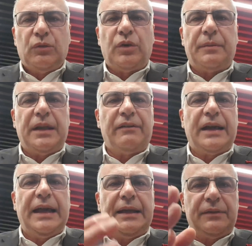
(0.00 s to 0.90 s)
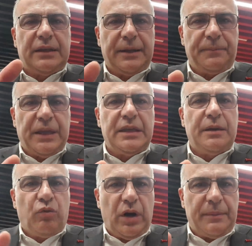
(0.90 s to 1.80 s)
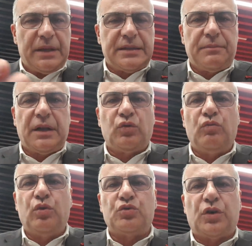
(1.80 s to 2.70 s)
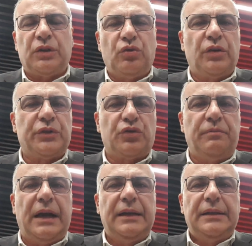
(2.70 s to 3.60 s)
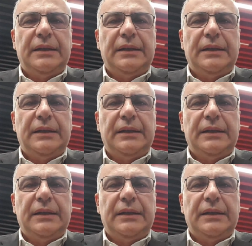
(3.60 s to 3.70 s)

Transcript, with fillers: una mina vagante, Yeboami è sembrato un buon giocatore, insomma